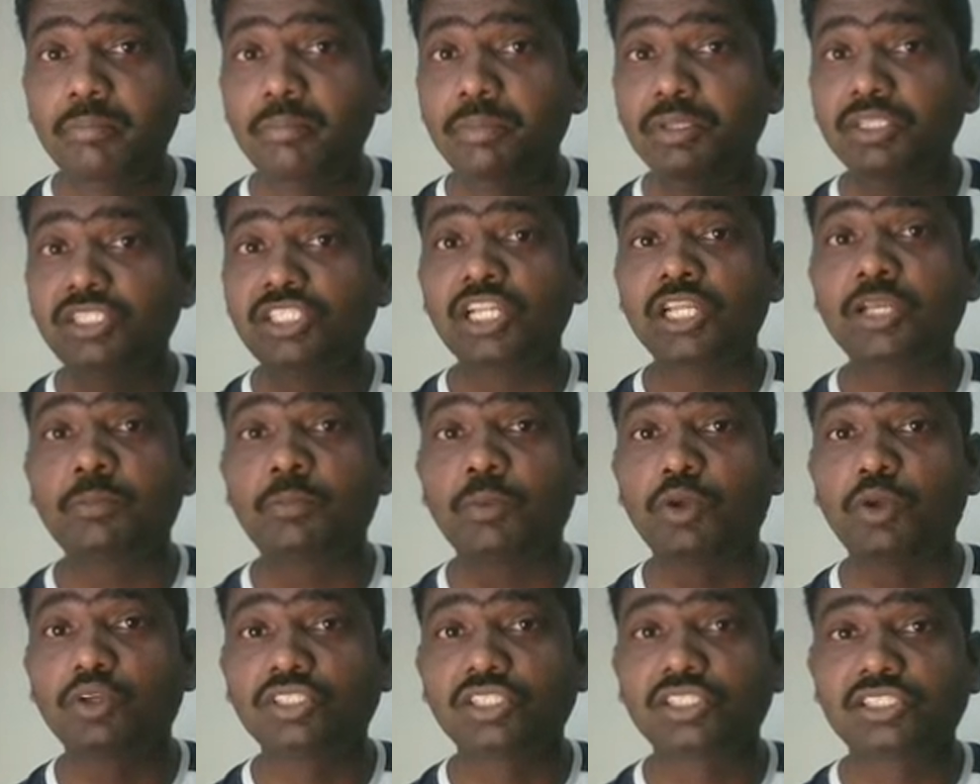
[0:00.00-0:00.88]
మిషనింగ్
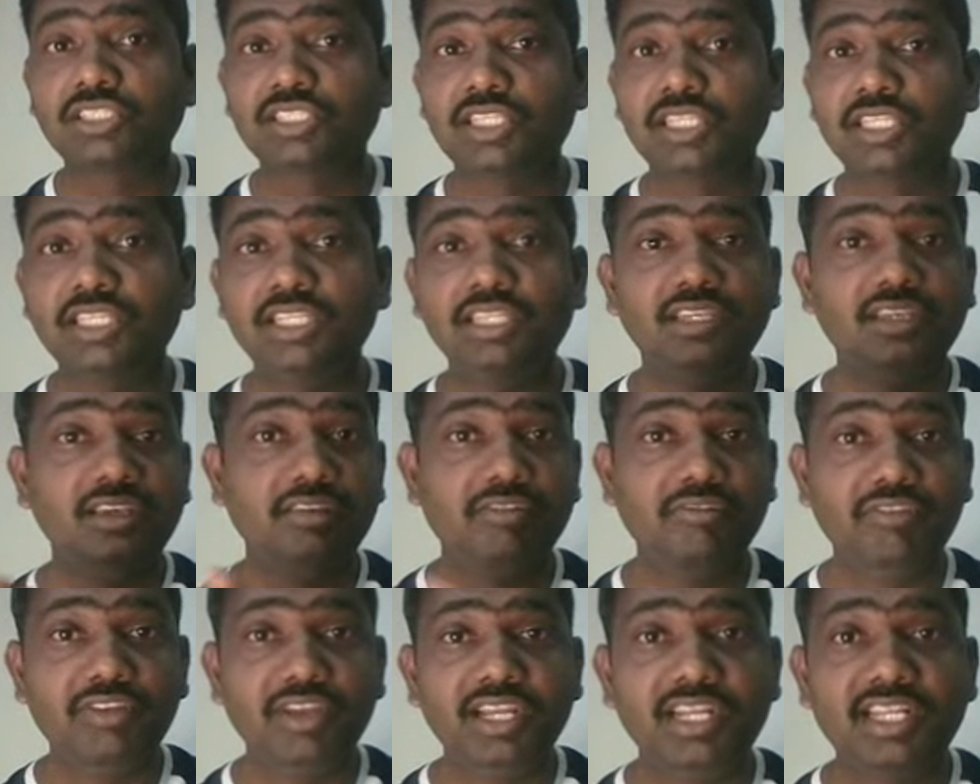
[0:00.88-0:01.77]
ప్రాసెస్కి
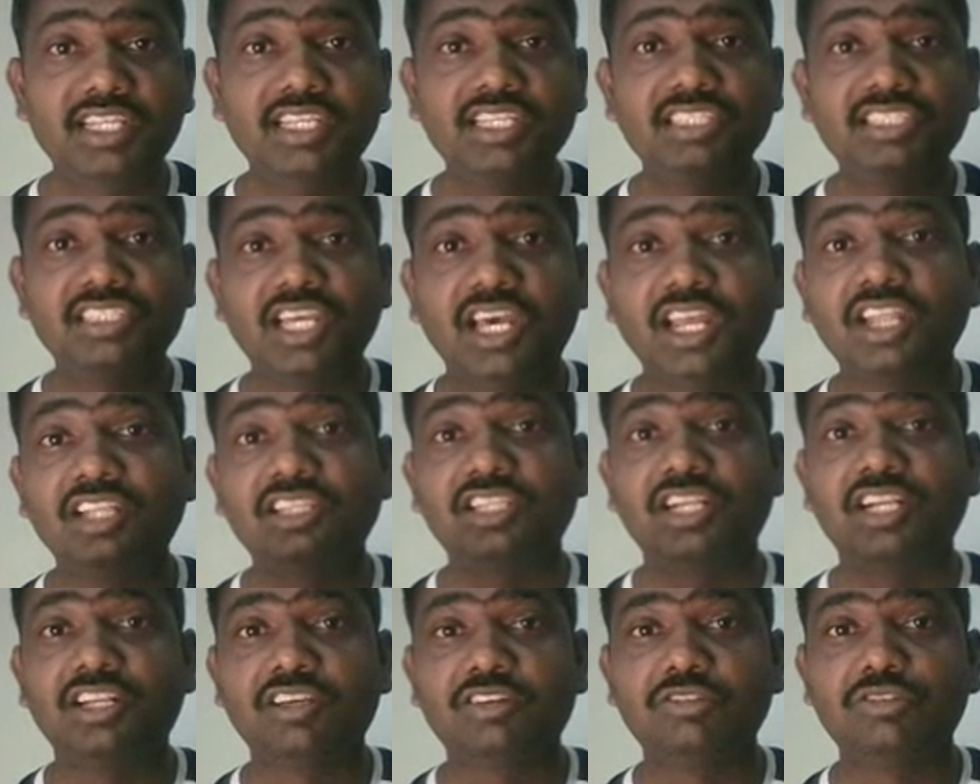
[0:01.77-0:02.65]
వీటికి చాలా
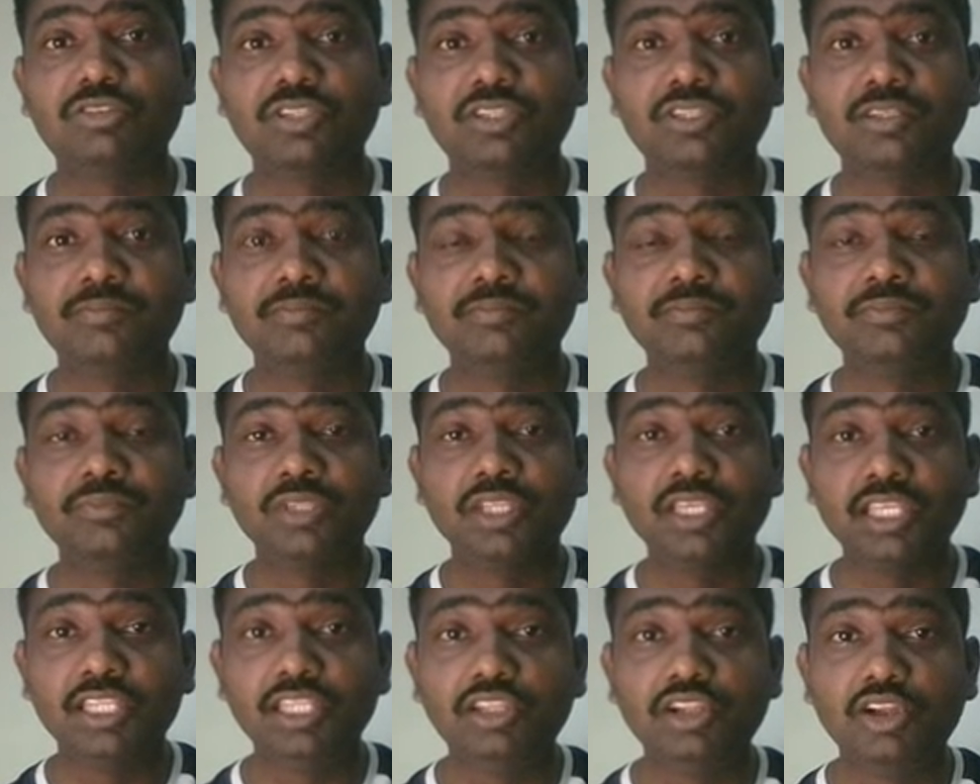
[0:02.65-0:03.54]
తేడా ఉంది
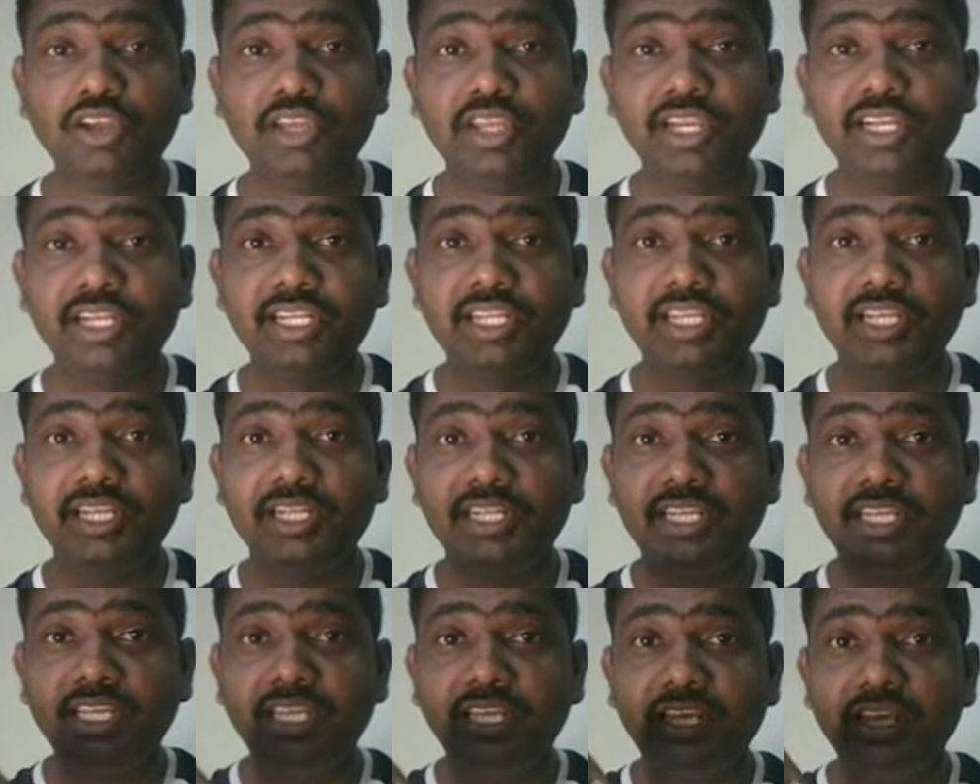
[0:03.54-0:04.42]
ఇందులో ఏంటి
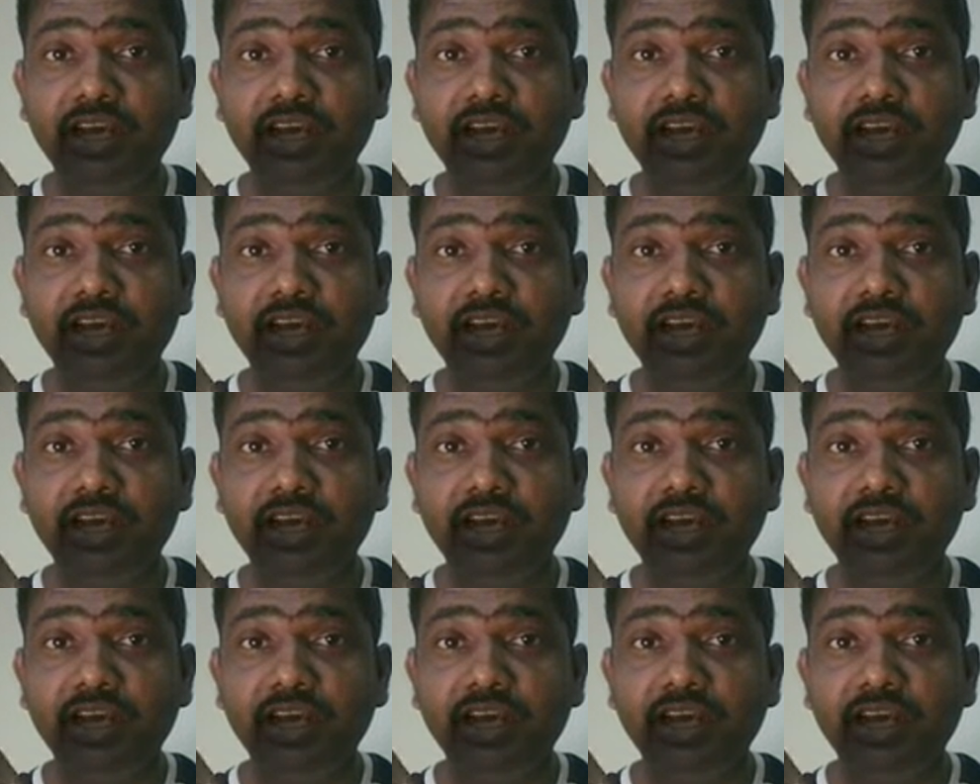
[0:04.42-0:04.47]
అంటే